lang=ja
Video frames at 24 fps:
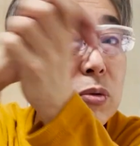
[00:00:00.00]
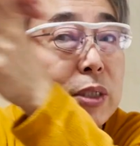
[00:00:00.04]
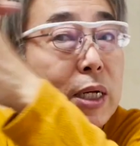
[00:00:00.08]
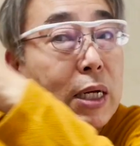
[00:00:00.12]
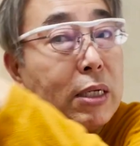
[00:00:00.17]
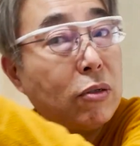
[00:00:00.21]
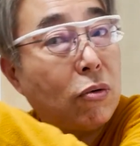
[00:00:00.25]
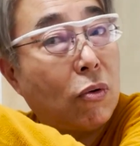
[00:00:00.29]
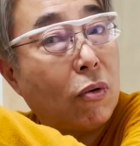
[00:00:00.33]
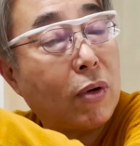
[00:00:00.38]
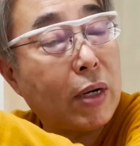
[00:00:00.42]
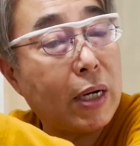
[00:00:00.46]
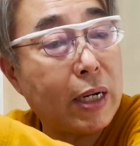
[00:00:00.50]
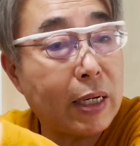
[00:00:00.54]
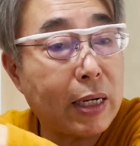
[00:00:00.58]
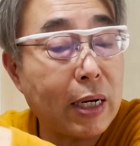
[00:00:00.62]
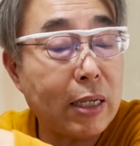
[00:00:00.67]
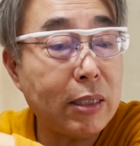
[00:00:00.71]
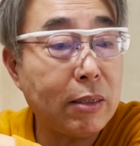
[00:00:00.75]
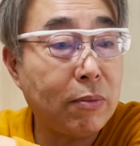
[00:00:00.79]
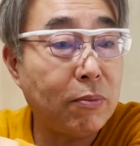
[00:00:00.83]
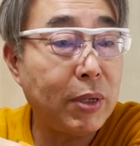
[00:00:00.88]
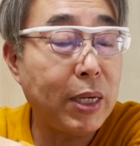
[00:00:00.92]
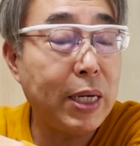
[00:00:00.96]
端にこっから行か
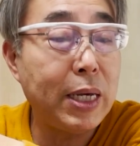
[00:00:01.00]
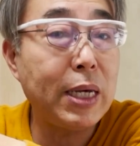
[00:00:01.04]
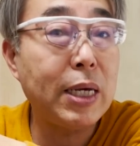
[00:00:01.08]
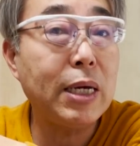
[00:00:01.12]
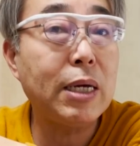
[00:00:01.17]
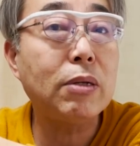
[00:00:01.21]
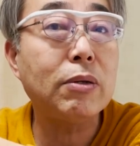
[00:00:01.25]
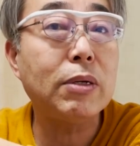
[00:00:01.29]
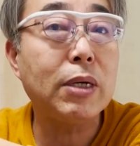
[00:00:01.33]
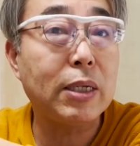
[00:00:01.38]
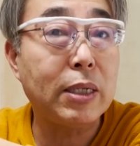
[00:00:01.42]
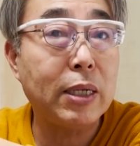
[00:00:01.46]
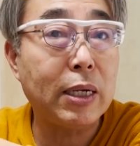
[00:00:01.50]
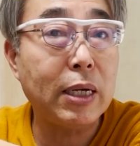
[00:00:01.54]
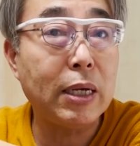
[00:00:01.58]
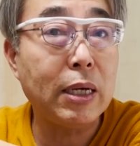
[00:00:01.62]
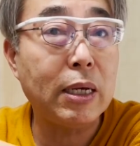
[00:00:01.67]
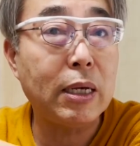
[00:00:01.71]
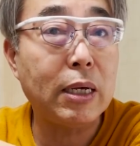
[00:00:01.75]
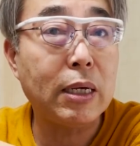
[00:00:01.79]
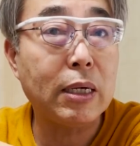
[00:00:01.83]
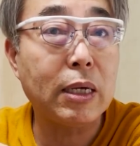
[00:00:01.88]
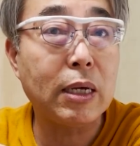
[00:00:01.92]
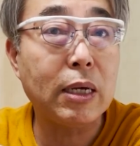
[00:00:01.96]
んでもええけどや
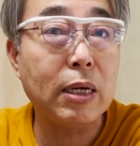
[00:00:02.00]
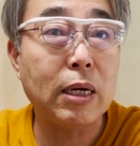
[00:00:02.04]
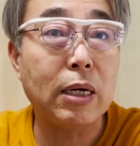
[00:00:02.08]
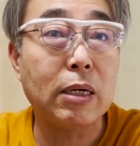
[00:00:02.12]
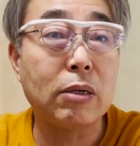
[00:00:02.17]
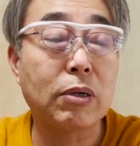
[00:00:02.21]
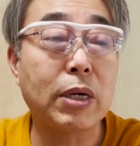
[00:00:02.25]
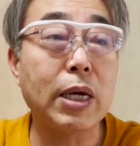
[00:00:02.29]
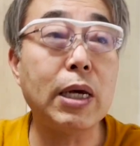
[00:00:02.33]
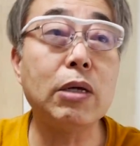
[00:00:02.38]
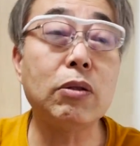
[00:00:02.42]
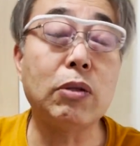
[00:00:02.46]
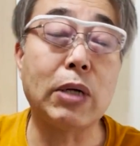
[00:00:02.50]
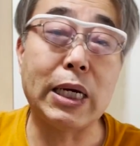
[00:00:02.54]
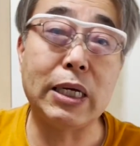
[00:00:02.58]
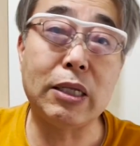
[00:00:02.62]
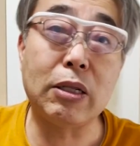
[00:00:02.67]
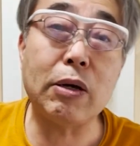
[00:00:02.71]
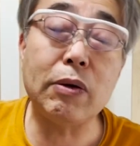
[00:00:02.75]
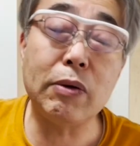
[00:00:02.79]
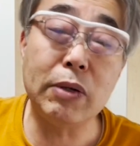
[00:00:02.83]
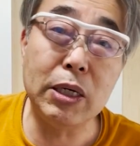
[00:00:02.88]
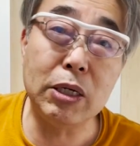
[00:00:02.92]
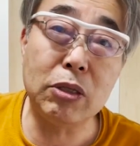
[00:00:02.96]
で。経度は
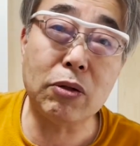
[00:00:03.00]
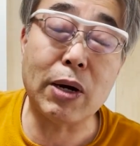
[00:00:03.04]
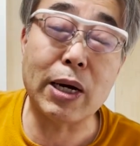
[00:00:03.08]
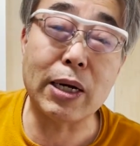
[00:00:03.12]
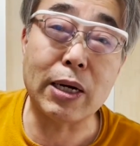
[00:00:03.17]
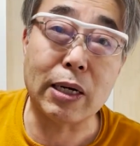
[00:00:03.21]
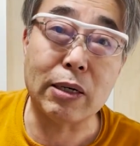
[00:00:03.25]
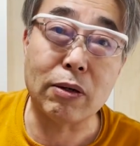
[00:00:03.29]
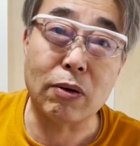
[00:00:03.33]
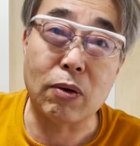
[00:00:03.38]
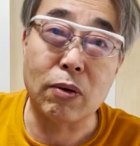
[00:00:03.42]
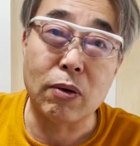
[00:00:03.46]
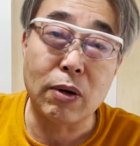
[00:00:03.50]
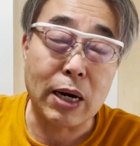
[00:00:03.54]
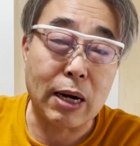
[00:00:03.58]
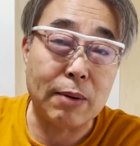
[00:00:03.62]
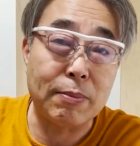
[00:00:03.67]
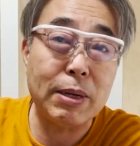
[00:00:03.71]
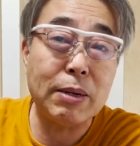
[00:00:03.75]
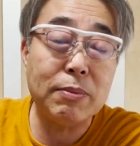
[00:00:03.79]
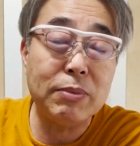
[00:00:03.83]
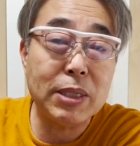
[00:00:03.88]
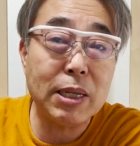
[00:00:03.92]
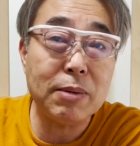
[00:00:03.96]
糸糸原の
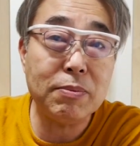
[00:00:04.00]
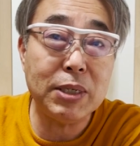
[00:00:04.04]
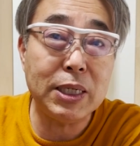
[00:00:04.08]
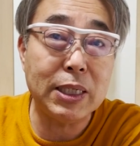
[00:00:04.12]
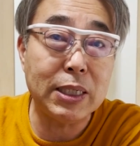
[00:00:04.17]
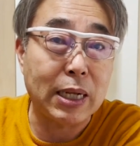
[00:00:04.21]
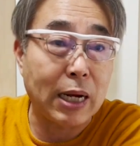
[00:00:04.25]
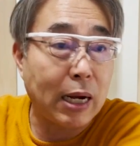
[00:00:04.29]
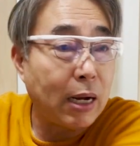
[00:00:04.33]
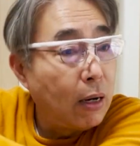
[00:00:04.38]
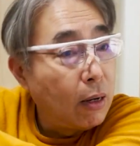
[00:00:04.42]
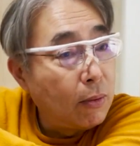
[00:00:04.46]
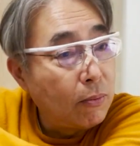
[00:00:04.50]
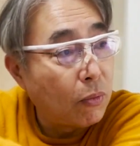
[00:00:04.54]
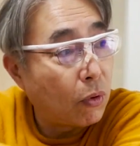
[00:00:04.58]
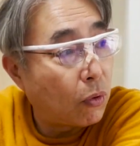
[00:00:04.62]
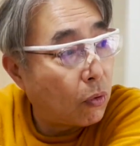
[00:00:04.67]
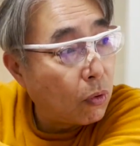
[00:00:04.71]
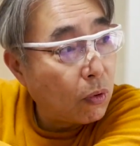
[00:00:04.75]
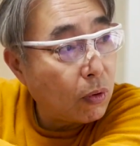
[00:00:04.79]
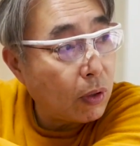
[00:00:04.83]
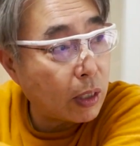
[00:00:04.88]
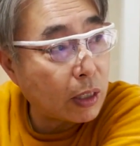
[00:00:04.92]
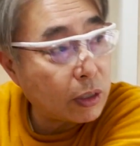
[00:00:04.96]
構え見てみんな。もう
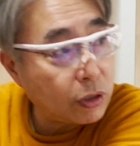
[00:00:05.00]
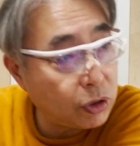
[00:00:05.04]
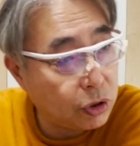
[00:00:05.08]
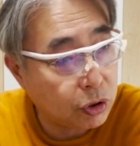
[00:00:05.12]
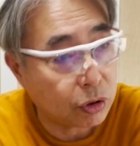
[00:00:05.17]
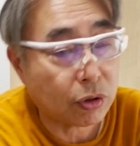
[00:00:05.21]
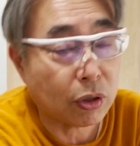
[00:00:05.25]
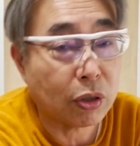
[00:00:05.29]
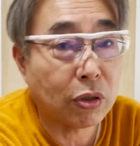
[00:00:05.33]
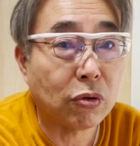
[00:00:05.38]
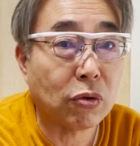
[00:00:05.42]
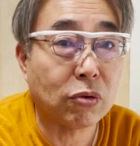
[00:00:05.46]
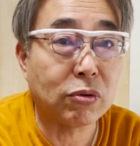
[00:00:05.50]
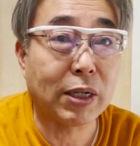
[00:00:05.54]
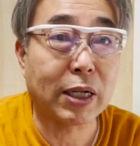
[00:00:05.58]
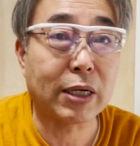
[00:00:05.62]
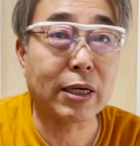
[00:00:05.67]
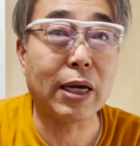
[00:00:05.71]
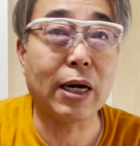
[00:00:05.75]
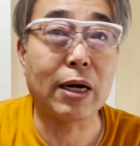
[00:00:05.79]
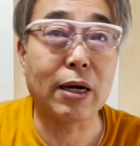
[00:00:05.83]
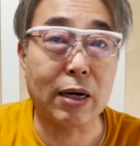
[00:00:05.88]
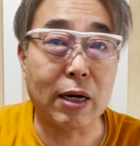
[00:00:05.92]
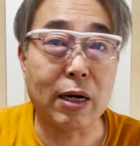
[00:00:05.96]
こっからシュッて生きおるだ
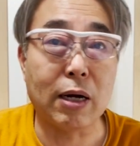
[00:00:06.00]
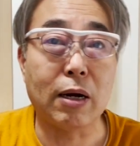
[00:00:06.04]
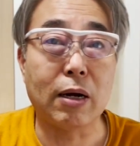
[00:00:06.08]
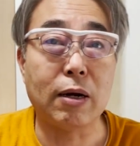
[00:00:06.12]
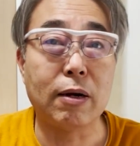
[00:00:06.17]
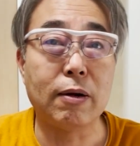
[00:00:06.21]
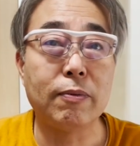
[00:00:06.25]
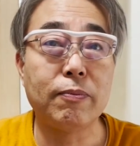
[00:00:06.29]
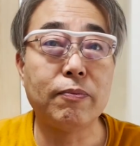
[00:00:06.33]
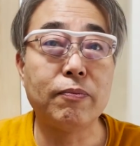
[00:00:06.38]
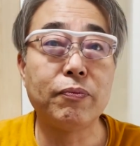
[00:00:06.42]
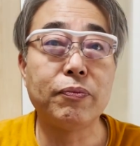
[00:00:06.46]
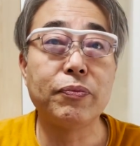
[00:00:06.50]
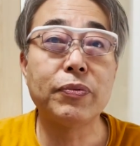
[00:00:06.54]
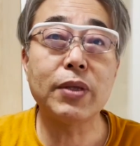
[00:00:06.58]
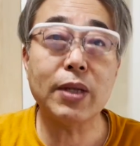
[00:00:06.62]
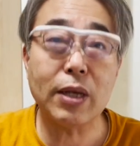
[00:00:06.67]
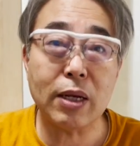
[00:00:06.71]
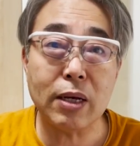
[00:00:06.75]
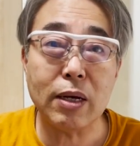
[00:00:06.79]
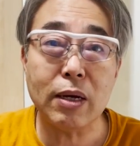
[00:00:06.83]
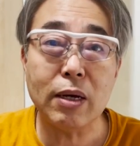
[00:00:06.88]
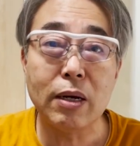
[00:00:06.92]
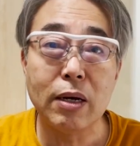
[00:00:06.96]
けやんか。
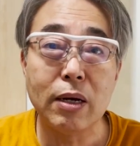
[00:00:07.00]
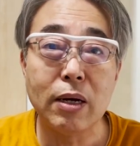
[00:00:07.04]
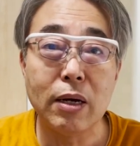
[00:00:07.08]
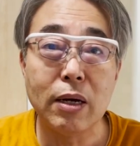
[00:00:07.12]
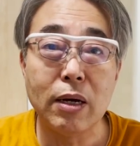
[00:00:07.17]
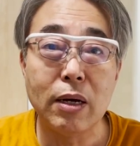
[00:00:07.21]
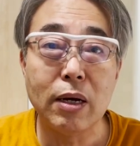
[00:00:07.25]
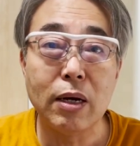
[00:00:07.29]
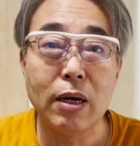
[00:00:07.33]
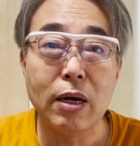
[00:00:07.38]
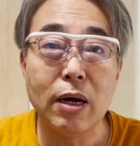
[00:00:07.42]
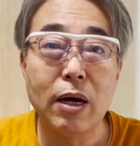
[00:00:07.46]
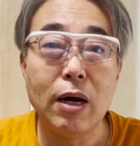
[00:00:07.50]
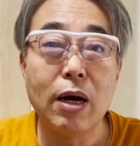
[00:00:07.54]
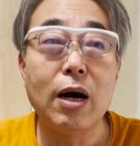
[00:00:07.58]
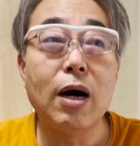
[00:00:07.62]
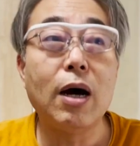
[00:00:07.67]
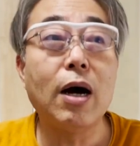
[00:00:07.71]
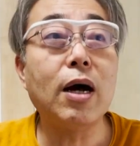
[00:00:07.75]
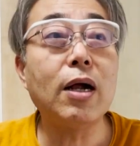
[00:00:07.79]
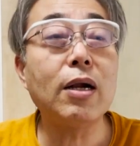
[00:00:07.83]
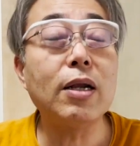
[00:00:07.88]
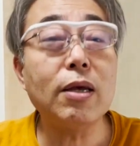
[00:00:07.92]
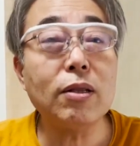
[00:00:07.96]
な
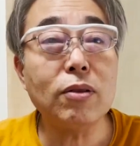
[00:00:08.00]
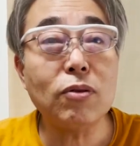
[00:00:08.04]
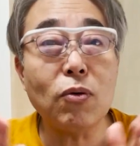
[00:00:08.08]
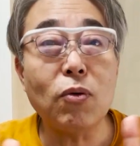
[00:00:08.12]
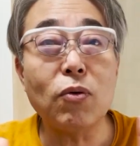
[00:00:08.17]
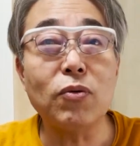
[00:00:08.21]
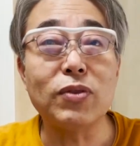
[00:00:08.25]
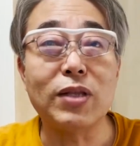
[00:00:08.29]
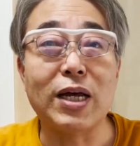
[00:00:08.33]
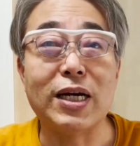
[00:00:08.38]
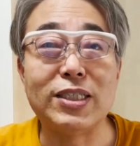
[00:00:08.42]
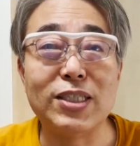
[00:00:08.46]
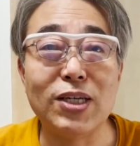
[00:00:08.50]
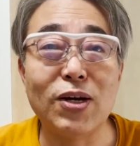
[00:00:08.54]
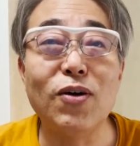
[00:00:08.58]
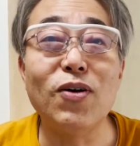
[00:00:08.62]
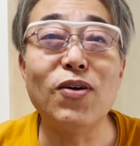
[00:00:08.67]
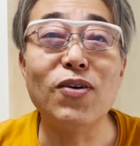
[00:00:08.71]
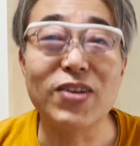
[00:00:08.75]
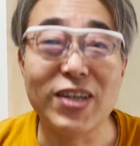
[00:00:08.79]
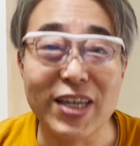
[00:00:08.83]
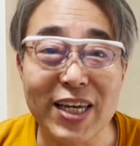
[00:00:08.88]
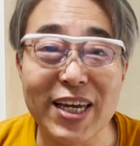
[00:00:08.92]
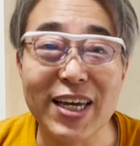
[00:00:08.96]
あれと同じ
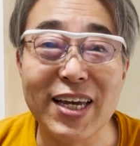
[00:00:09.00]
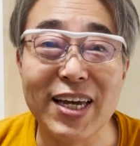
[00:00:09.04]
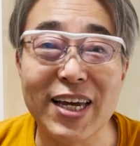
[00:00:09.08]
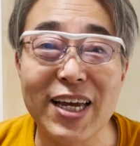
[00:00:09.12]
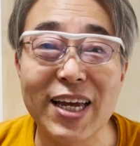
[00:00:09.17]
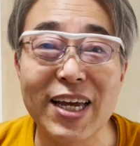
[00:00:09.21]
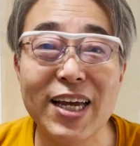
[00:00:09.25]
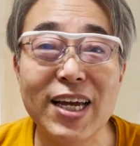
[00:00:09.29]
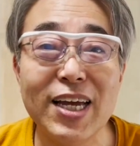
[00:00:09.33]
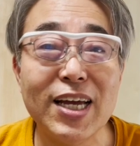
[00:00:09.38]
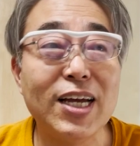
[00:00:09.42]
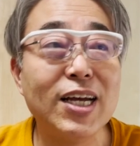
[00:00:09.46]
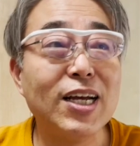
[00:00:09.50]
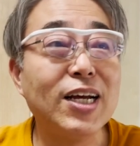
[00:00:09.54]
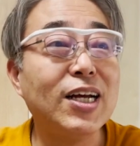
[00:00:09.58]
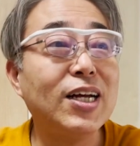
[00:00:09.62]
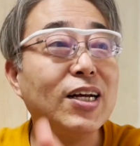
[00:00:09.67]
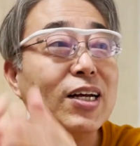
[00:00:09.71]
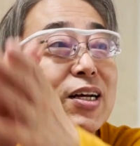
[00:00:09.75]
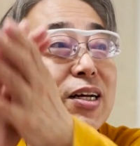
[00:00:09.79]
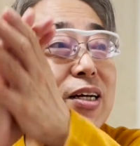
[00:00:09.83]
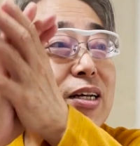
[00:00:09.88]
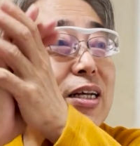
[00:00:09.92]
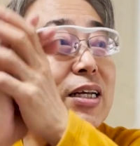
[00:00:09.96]
ように、
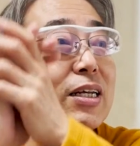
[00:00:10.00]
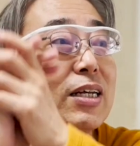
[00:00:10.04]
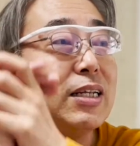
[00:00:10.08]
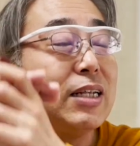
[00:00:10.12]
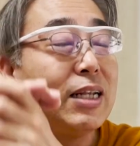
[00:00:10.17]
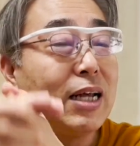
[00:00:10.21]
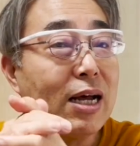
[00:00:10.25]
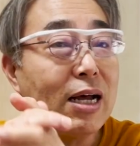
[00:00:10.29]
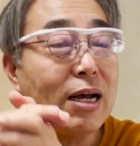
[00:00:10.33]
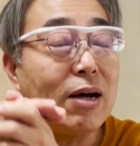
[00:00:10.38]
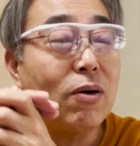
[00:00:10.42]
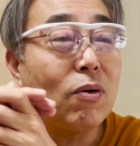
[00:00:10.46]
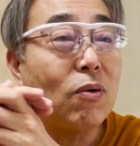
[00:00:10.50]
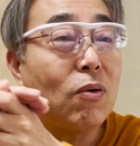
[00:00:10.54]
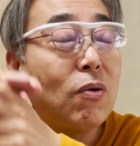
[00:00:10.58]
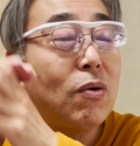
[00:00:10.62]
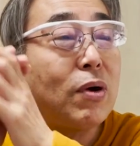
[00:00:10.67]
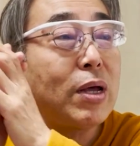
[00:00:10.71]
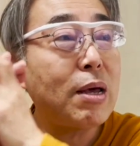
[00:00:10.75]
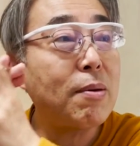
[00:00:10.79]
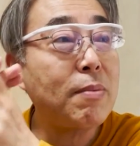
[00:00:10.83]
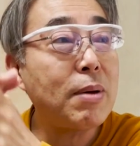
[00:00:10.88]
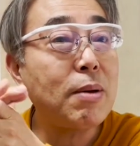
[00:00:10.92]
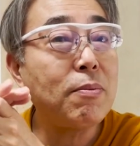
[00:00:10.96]
な、大
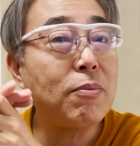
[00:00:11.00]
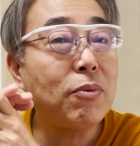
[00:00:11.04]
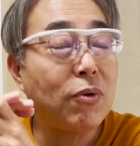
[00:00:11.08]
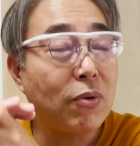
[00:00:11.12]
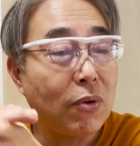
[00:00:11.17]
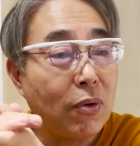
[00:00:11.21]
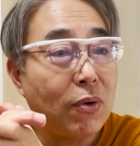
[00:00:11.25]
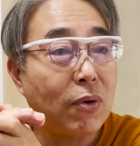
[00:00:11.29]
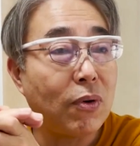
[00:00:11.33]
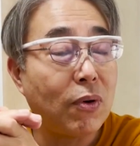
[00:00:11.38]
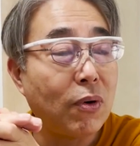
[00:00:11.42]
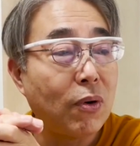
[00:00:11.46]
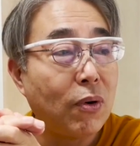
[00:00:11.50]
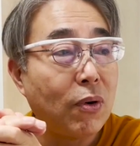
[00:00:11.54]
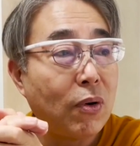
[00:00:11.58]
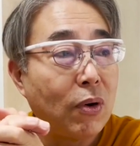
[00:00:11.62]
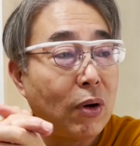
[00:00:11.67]
山も、